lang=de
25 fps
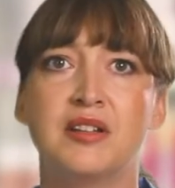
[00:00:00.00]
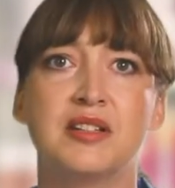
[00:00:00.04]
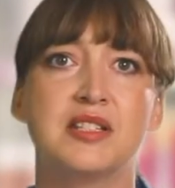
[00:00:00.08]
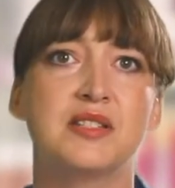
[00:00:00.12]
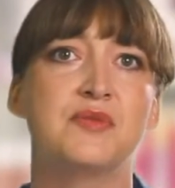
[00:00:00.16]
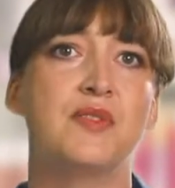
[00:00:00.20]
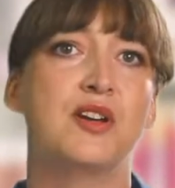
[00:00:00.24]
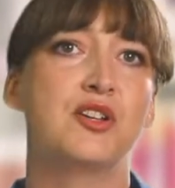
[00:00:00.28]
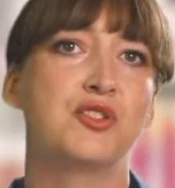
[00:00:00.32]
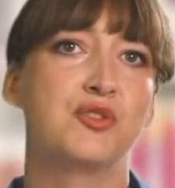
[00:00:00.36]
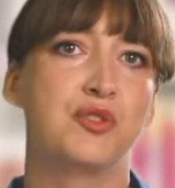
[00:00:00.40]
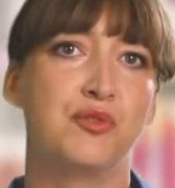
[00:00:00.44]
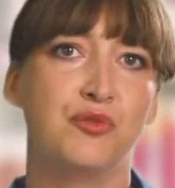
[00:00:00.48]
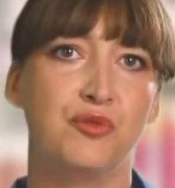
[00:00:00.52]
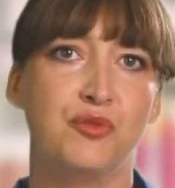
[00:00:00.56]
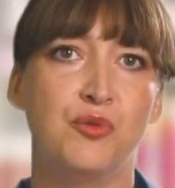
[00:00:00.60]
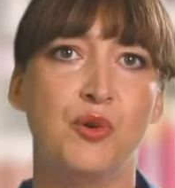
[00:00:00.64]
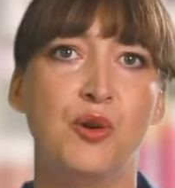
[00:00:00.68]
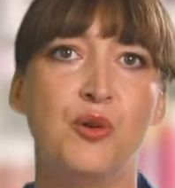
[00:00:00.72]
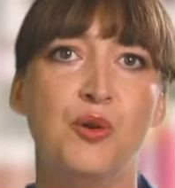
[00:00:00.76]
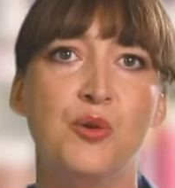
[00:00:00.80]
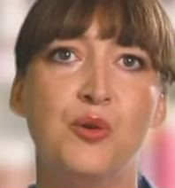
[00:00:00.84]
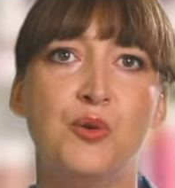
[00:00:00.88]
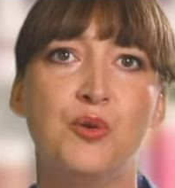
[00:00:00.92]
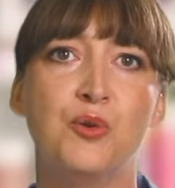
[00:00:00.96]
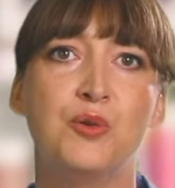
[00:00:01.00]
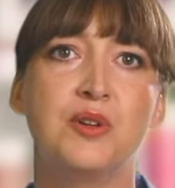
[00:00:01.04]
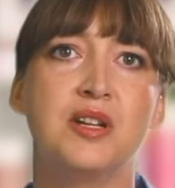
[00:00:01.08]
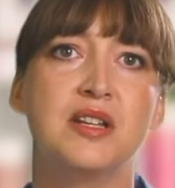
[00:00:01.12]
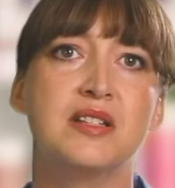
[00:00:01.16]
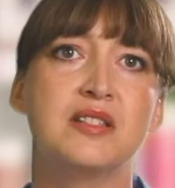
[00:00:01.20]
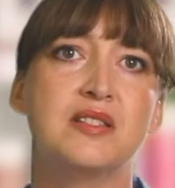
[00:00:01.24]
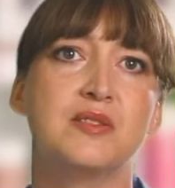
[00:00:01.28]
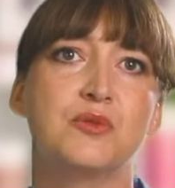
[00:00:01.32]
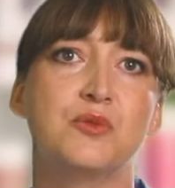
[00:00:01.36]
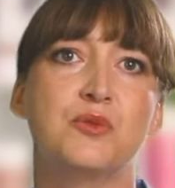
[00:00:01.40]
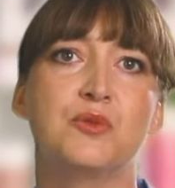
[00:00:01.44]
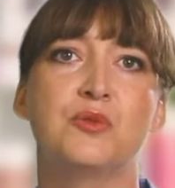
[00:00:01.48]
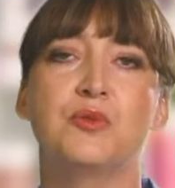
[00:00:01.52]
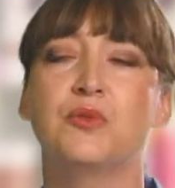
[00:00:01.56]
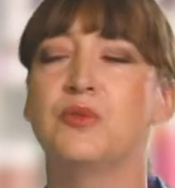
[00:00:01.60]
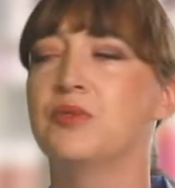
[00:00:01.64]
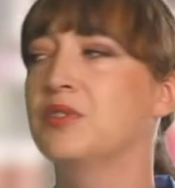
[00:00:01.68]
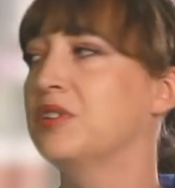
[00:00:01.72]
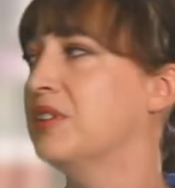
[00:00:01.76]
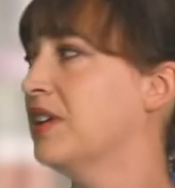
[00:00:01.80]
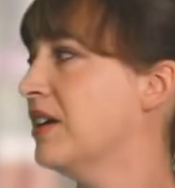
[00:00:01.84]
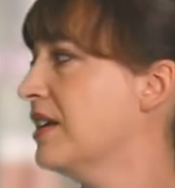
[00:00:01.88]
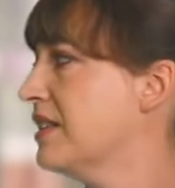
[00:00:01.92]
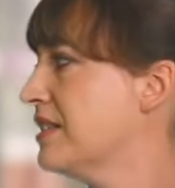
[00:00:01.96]
Das war schon vor Corona so
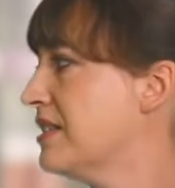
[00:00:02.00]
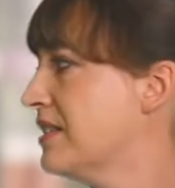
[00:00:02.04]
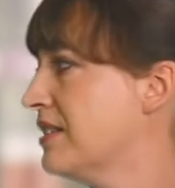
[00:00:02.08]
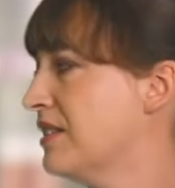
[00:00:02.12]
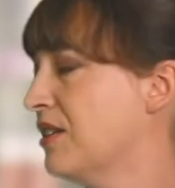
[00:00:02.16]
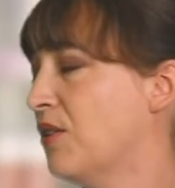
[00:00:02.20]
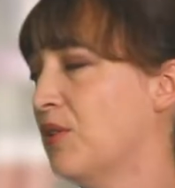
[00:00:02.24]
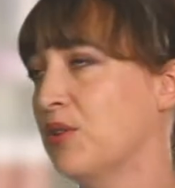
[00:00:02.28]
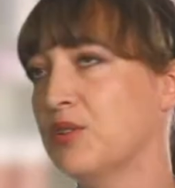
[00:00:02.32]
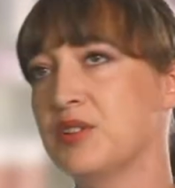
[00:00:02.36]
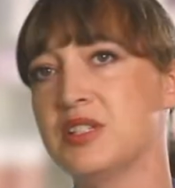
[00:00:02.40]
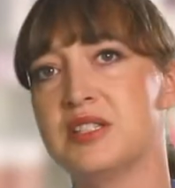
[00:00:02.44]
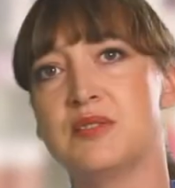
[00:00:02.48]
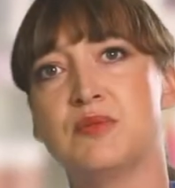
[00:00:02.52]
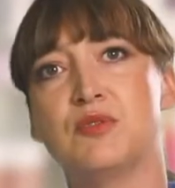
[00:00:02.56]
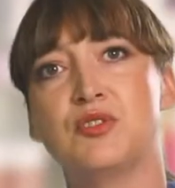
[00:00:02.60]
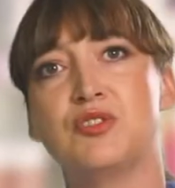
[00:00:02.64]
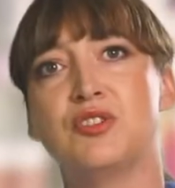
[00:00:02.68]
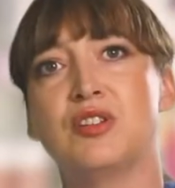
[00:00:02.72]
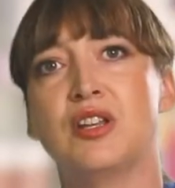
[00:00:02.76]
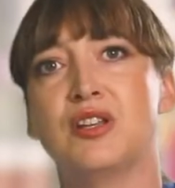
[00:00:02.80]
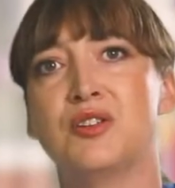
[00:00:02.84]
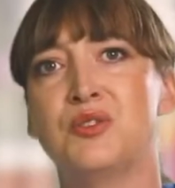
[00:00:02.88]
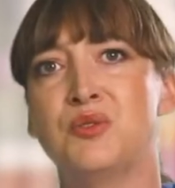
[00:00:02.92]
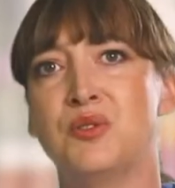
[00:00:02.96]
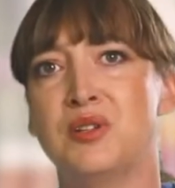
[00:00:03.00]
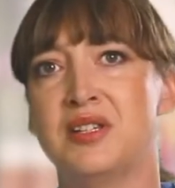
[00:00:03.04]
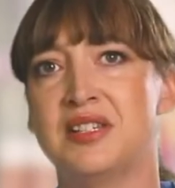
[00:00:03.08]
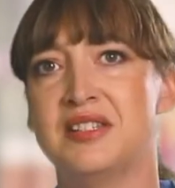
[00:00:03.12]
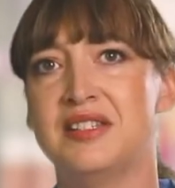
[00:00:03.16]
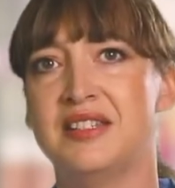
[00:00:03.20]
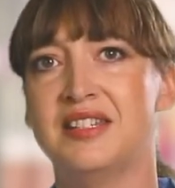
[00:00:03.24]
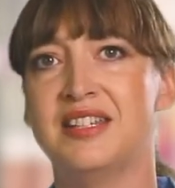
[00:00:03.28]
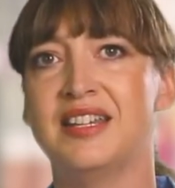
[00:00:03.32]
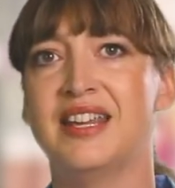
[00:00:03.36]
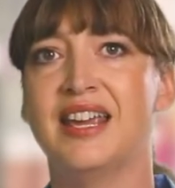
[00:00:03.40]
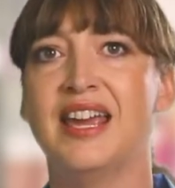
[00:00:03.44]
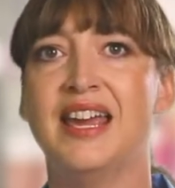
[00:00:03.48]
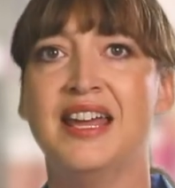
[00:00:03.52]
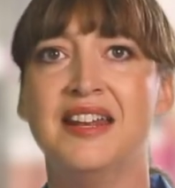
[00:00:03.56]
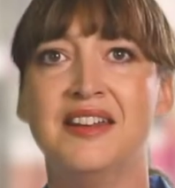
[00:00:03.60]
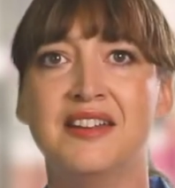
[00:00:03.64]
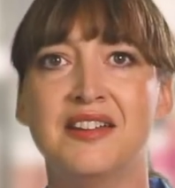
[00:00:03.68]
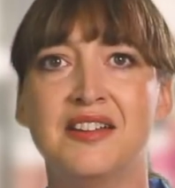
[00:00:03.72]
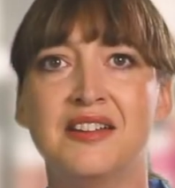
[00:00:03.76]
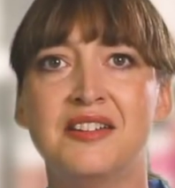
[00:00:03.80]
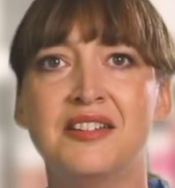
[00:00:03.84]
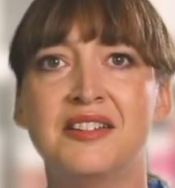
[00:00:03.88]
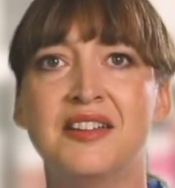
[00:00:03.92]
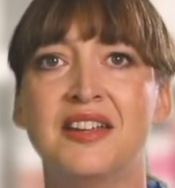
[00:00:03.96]
und hat sich auch inzwischen natürlich nicht
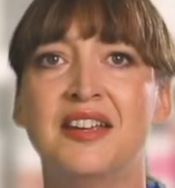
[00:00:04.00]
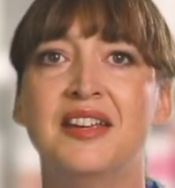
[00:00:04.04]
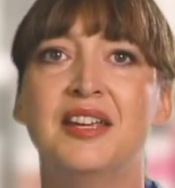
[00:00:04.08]
geändert.